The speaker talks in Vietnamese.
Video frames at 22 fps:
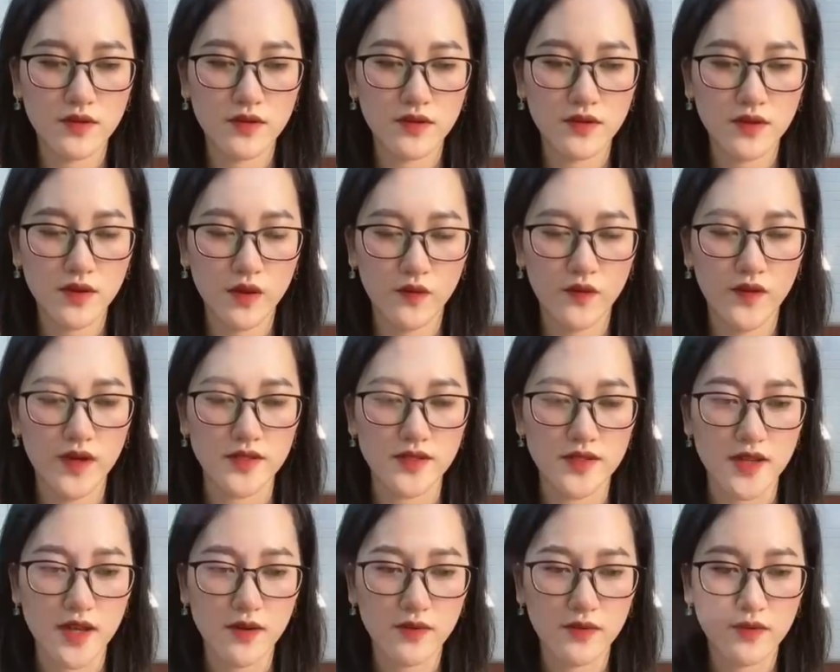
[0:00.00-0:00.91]
Không phải
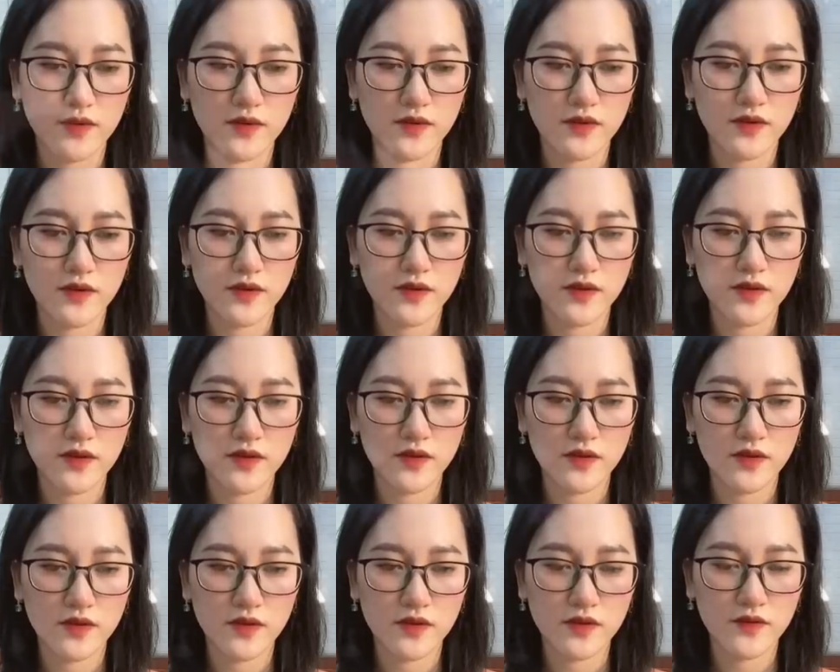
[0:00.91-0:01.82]
sao
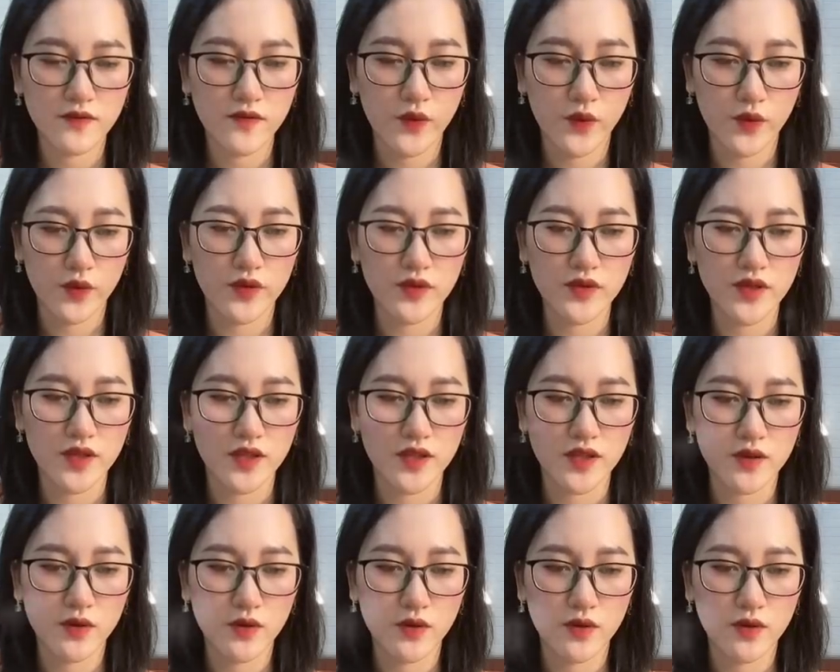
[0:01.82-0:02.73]
Phụ nữ nhìn thấy
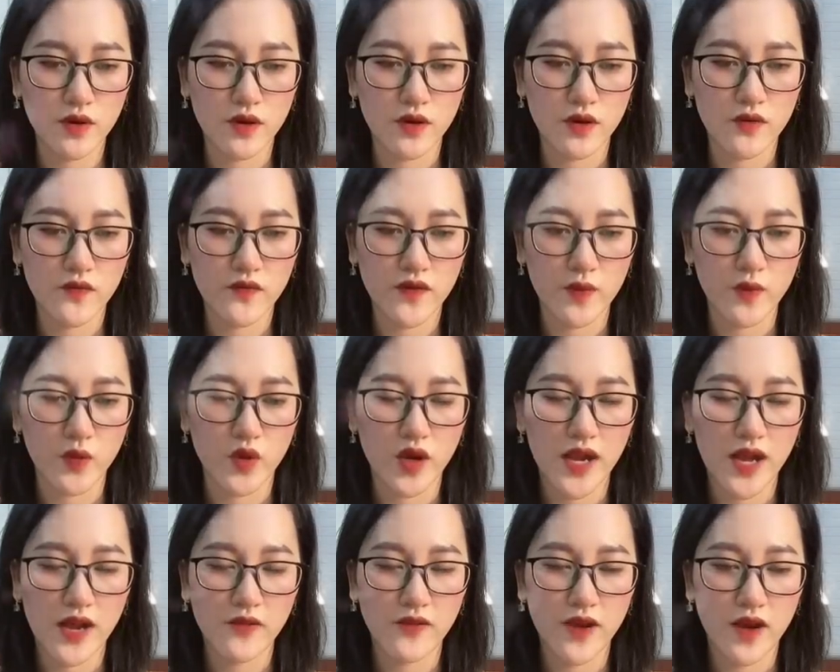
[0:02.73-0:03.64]
tôi còn không phải muốn
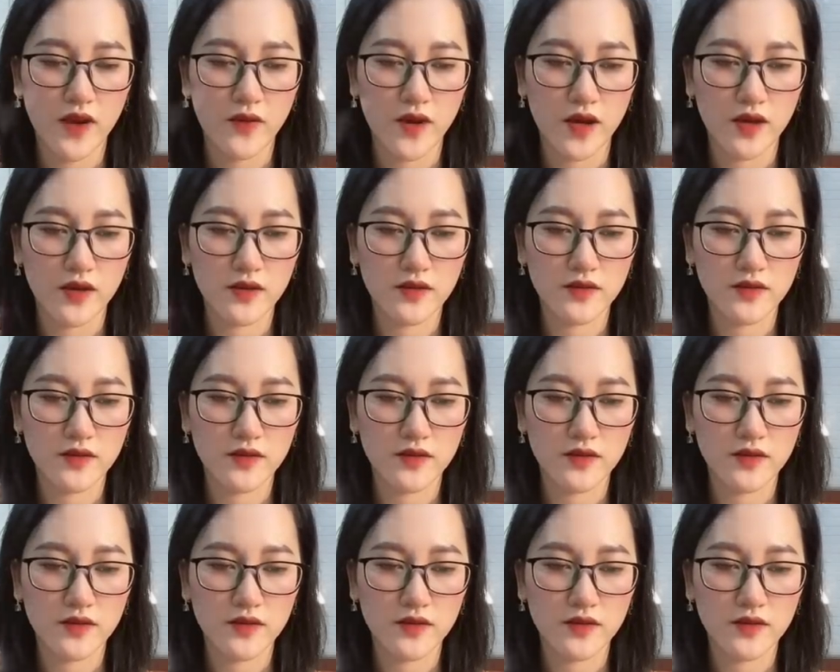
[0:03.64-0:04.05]
lao vào à